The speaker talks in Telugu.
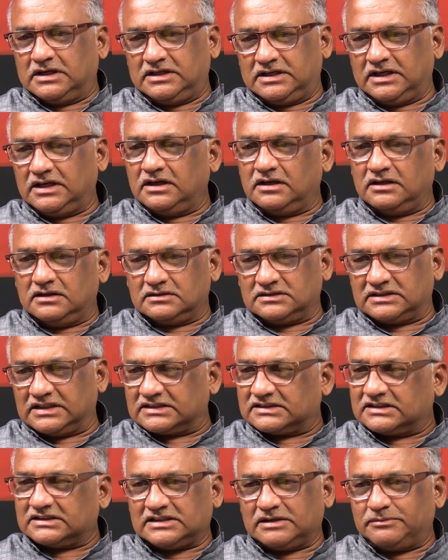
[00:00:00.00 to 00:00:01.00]
అంటే
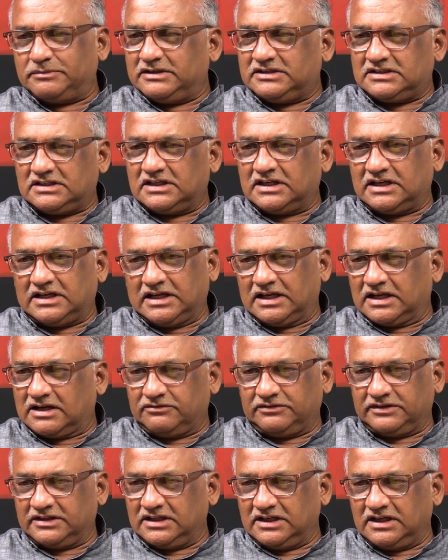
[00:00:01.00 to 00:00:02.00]
సెక్స్ సంబంధించిన
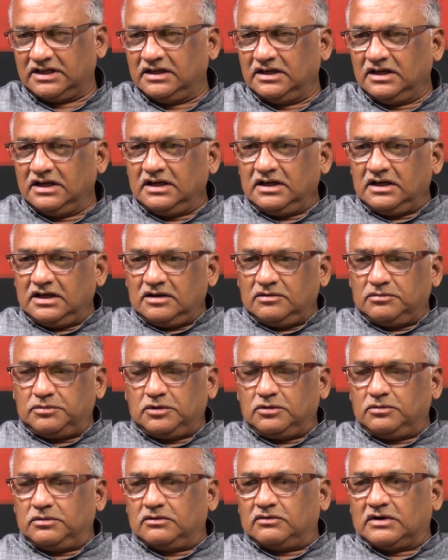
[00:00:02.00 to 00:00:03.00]
నేరం ఇది
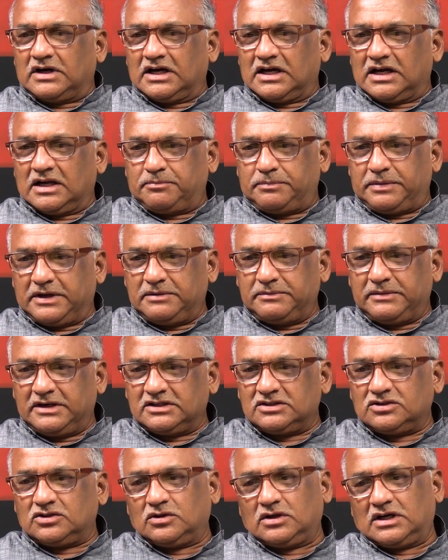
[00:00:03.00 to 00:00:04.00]
ఇప్పుడు వాళ్ళ పని
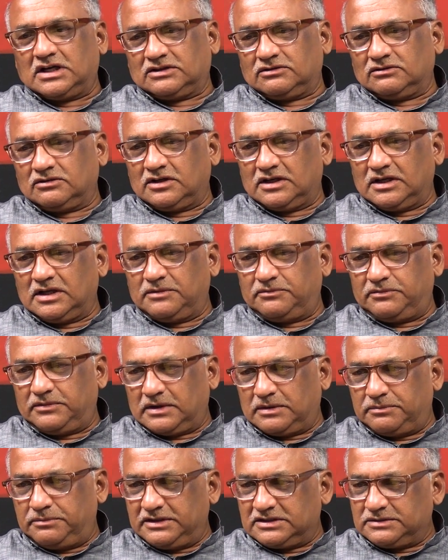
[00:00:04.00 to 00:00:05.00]
మనిషితో గతంలోనే
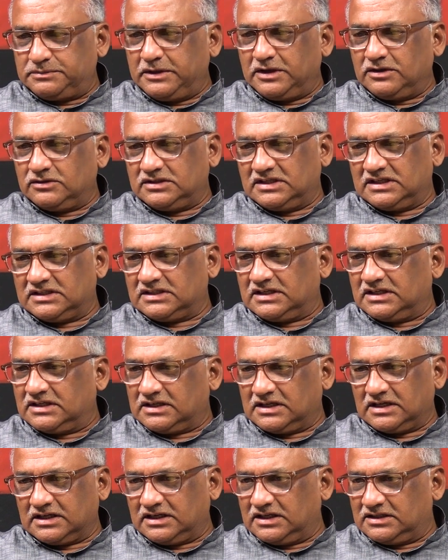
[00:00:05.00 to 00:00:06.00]
మిస్బిహేవ్
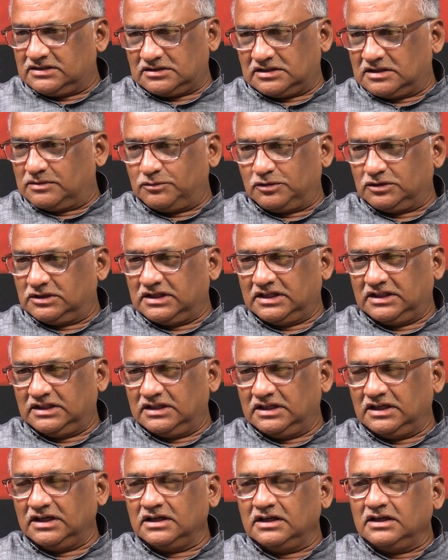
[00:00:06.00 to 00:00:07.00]
చేసినట్టుగా కేసు
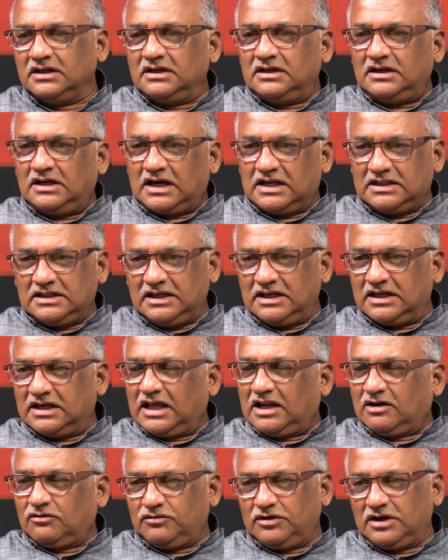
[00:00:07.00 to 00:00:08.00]
నమోదైంది అది
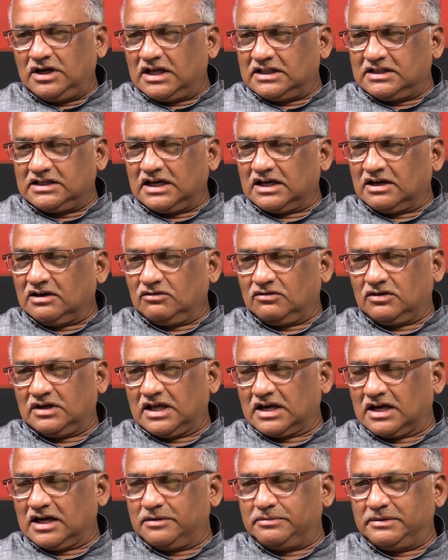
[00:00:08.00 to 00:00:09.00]
ఇన్నాళ్ళు వీళ్ళు అధికారంలో
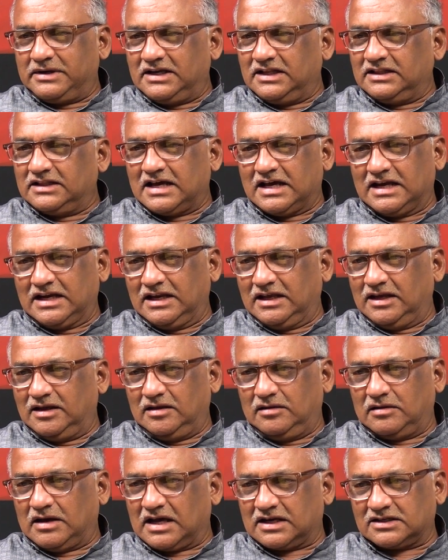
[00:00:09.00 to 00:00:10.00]
ఉన్నారు కాబట్టి దాన్ని
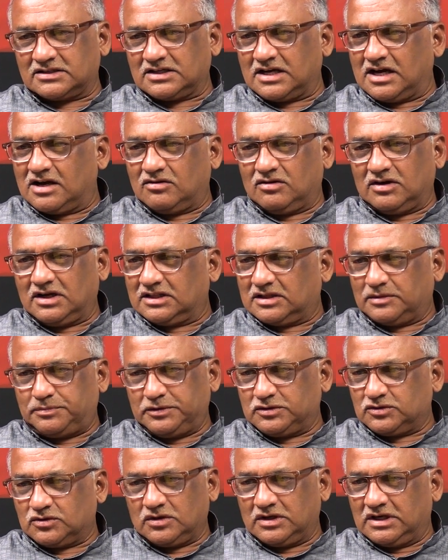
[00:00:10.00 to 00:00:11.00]
అరెస్ట్ కాకుండా
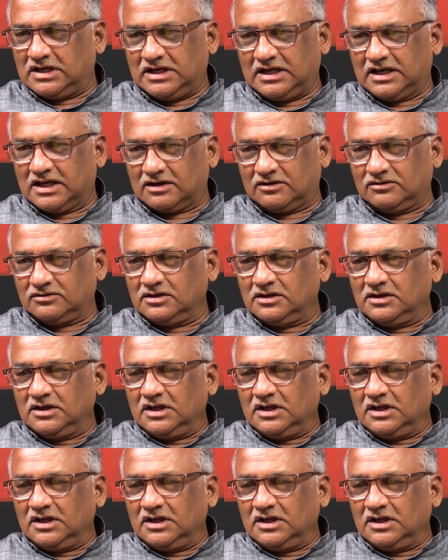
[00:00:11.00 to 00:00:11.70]
తప్పించుకోగలిగారు